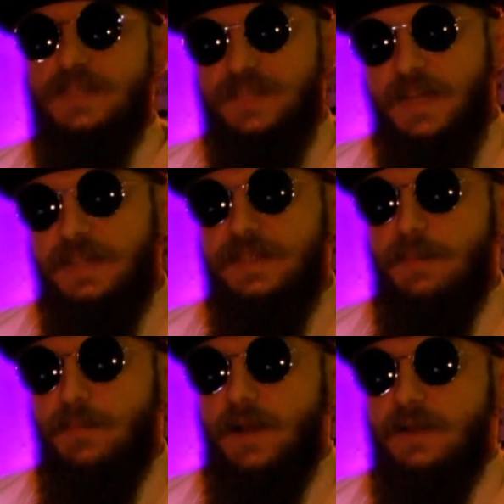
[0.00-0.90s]
Das kann ich
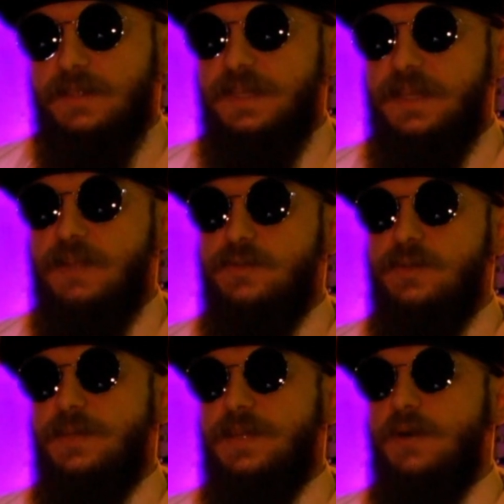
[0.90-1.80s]
ja machen. Es geht also
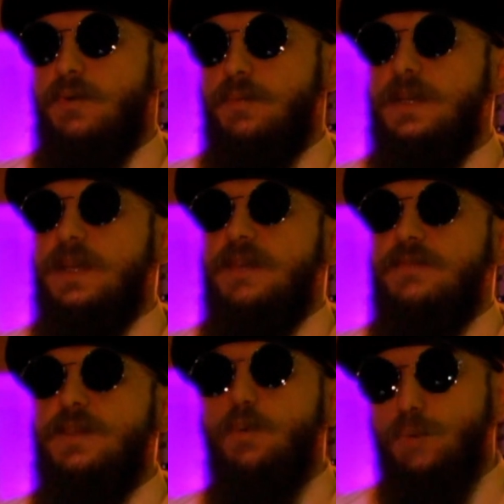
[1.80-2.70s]
immer darum,
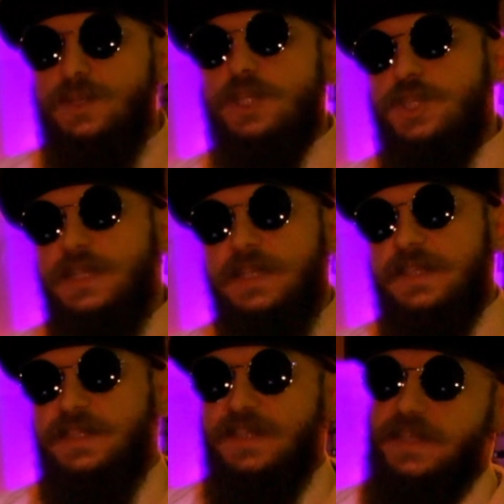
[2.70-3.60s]
wie
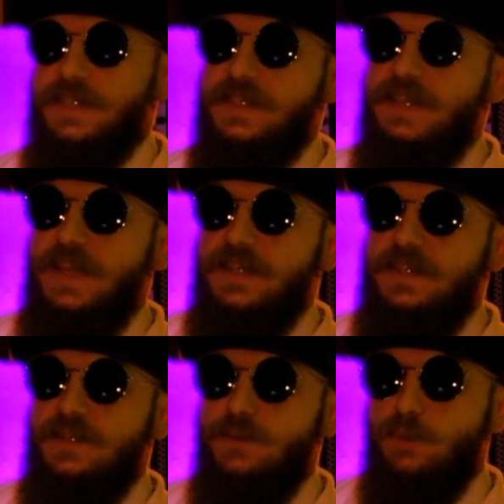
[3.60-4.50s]
unterschiedlich sind letzten
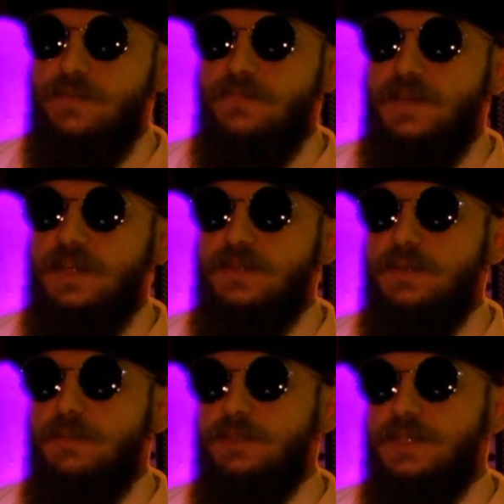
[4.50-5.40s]
Endes die Notenwerte
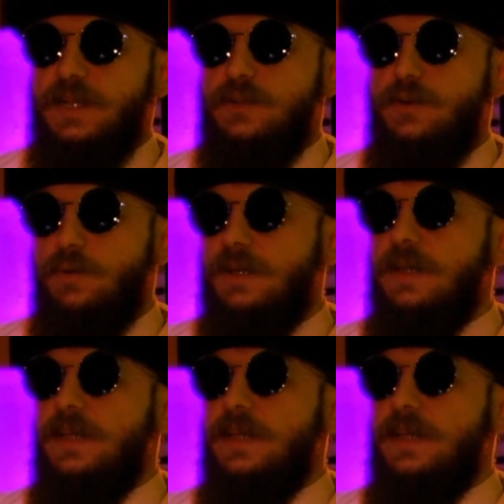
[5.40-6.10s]
und da muss ich halt gucken,